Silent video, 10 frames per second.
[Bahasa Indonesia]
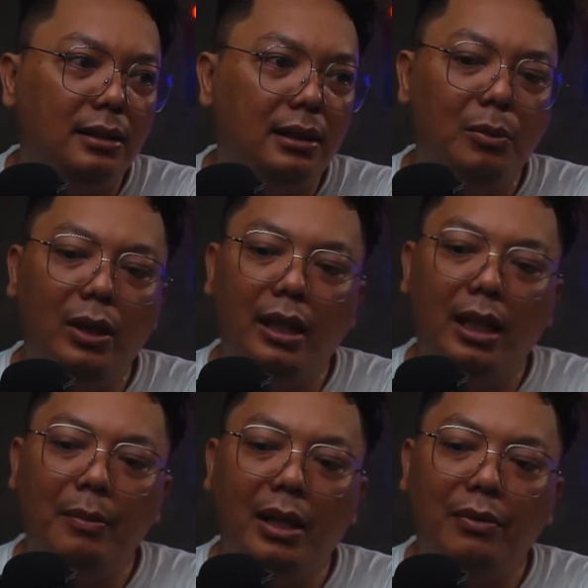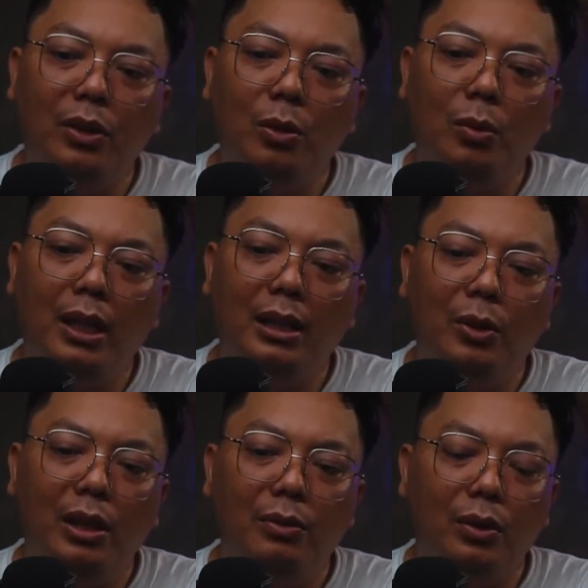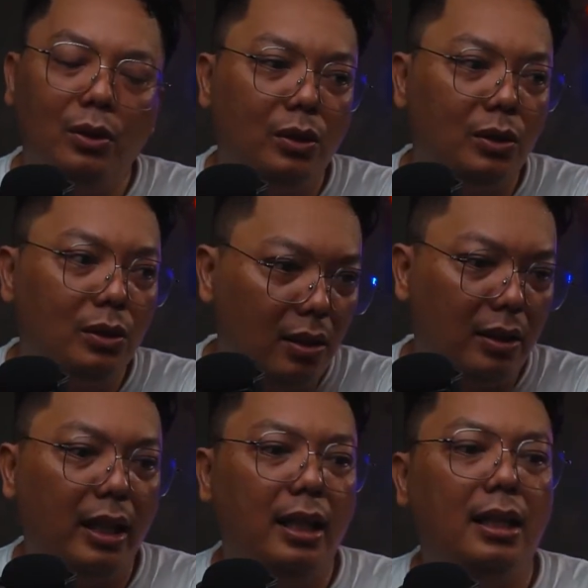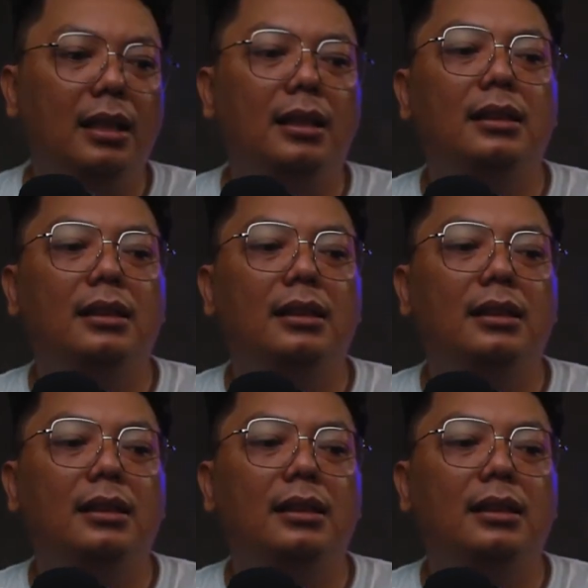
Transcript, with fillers: di mode kamera video bukan di mode foto oke okay.